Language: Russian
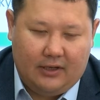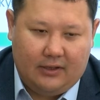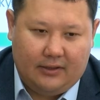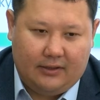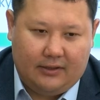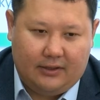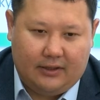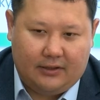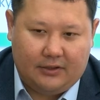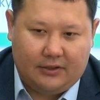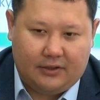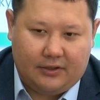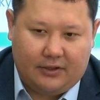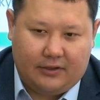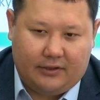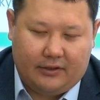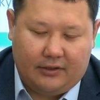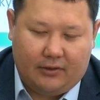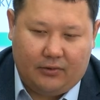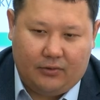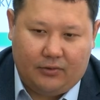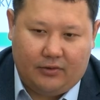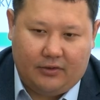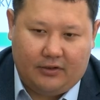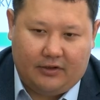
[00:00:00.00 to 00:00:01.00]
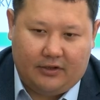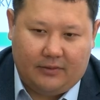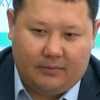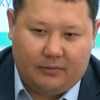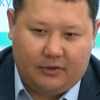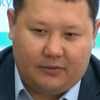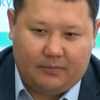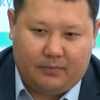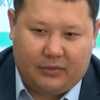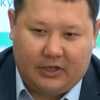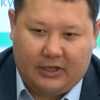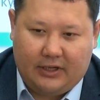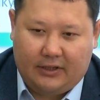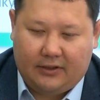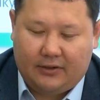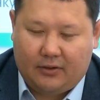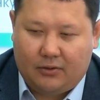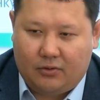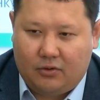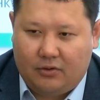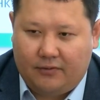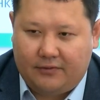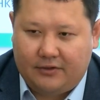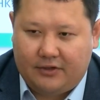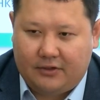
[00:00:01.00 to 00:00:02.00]
Также это люди там из
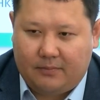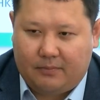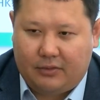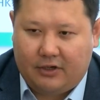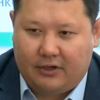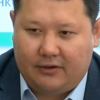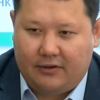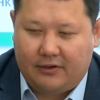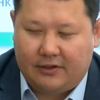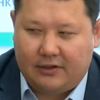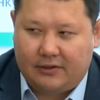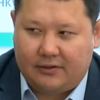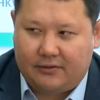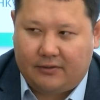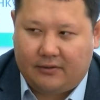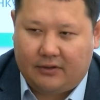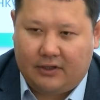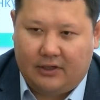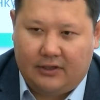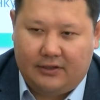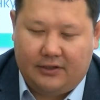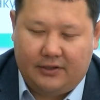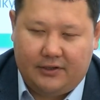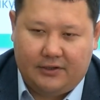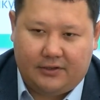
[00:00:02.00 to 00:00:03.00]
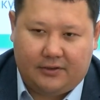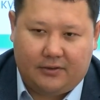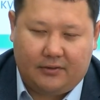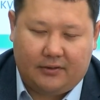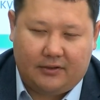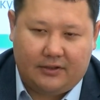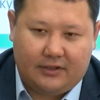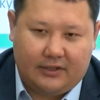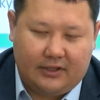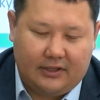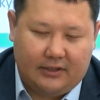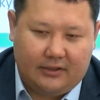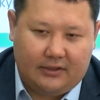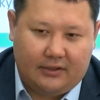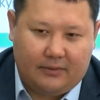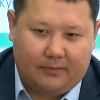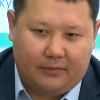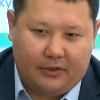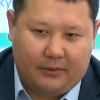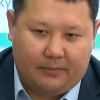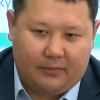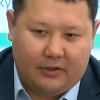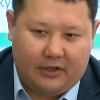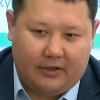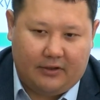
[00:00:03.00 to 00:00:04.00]
проектного офиса правительства, аналитического центра
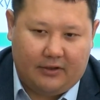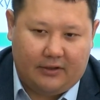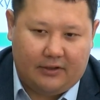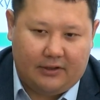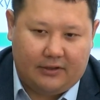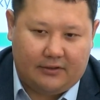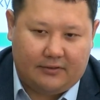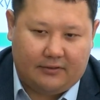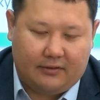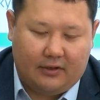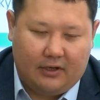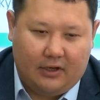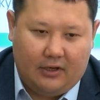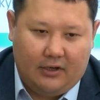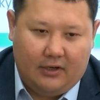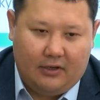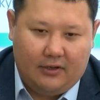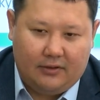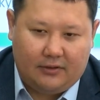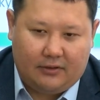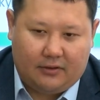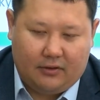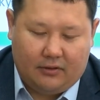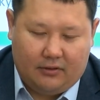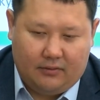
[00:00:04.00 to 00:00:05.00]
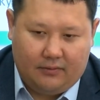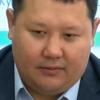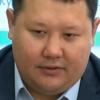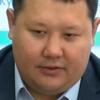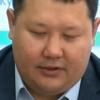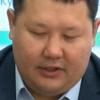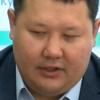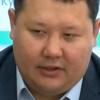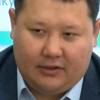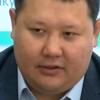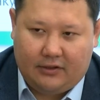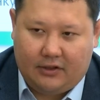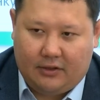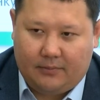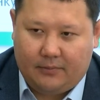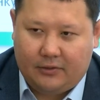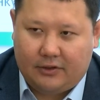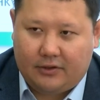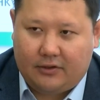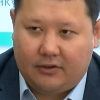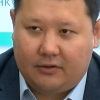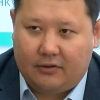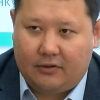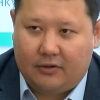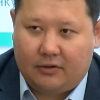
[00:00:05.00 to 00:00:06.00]
при правительстве, с, с некоторыми из
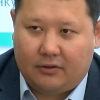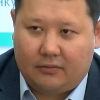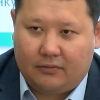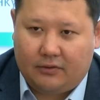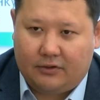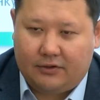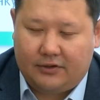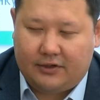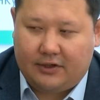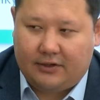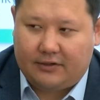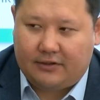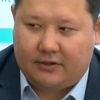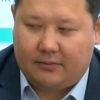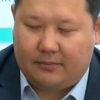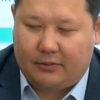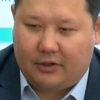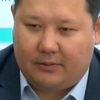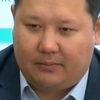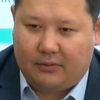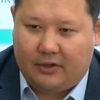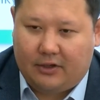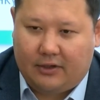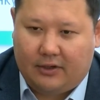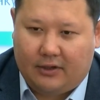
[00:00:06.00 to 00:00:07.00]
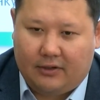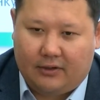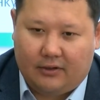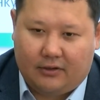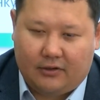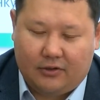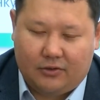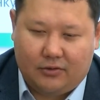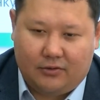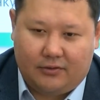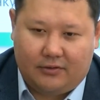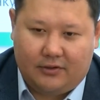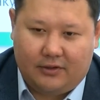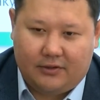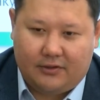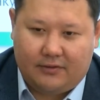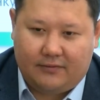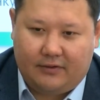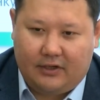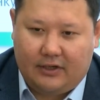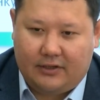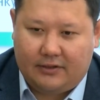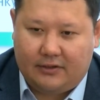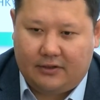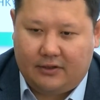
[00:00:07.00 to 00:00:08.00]
которых вот сейчас, например, я нахожусь на
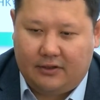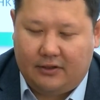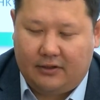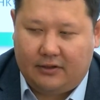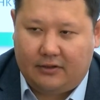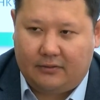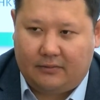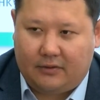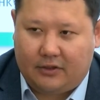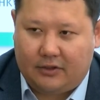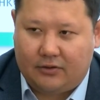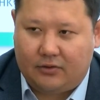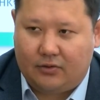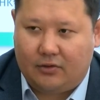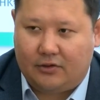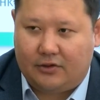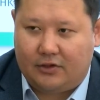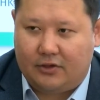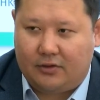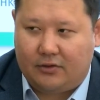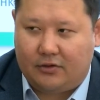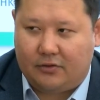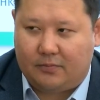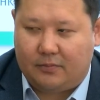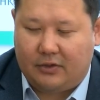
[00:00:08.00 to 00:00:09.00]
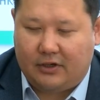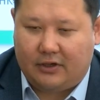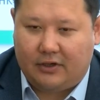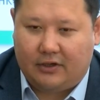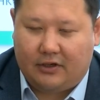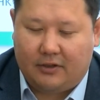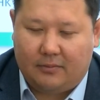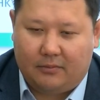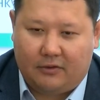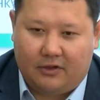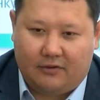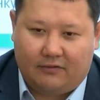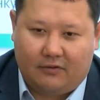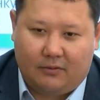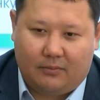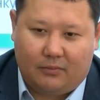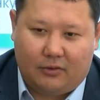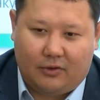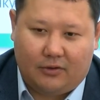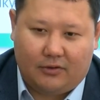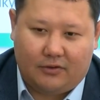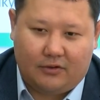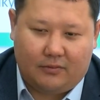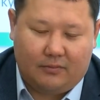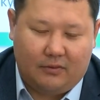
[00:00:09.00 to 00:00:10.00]
связи и консультируюсь по каким-то
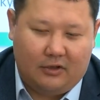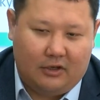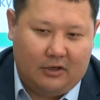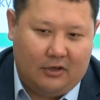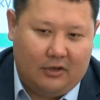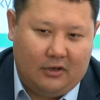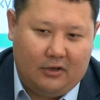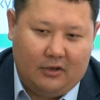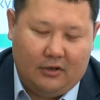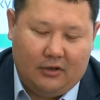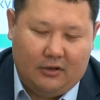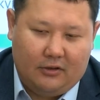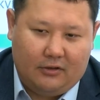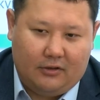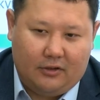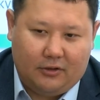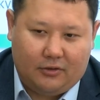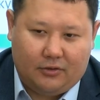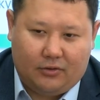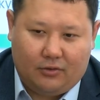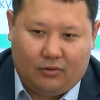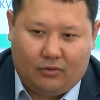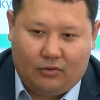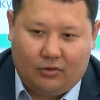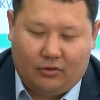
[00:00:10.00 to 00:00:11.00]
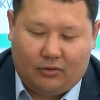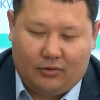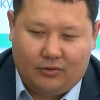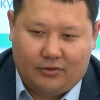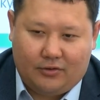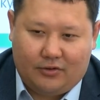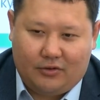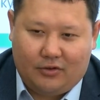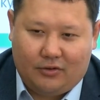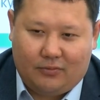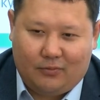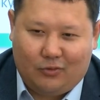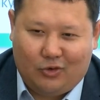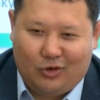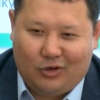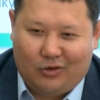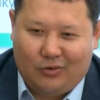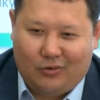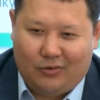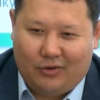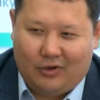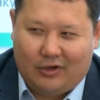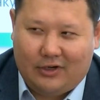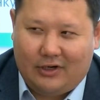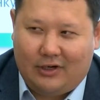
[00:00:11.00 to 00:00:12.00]
вопросам. Так что конкурс дает много
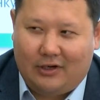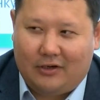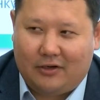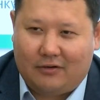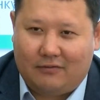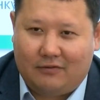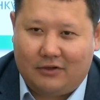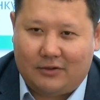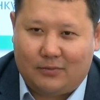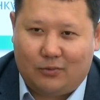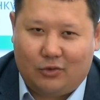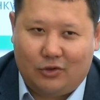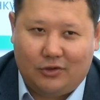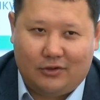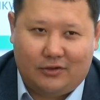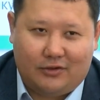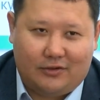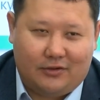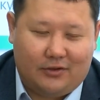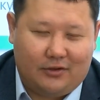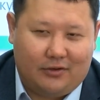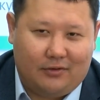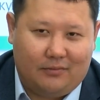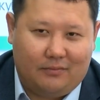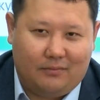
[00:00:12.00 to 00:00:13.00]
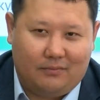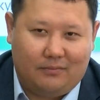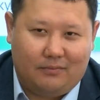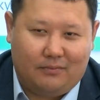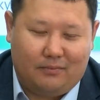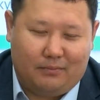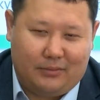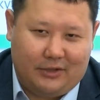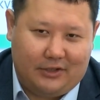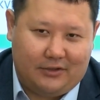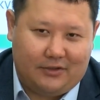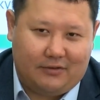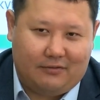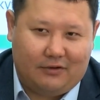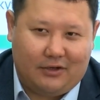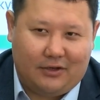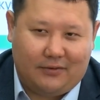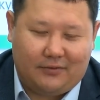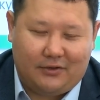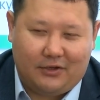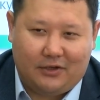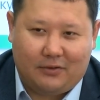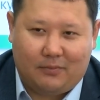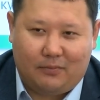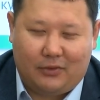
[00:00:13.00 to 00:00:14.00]
уникальных возможностей, призывая
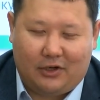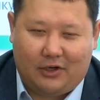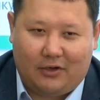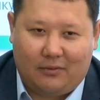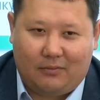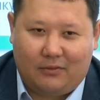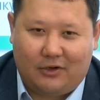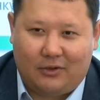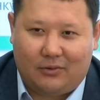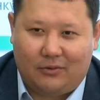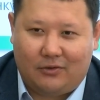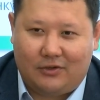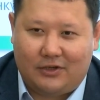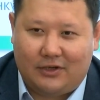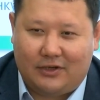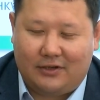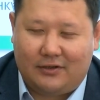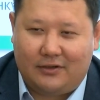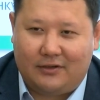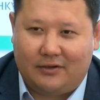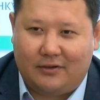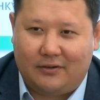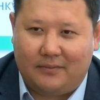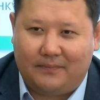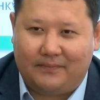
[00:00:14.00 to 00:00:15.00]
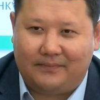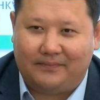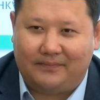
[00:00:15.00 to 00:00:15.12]
всех принимать участие.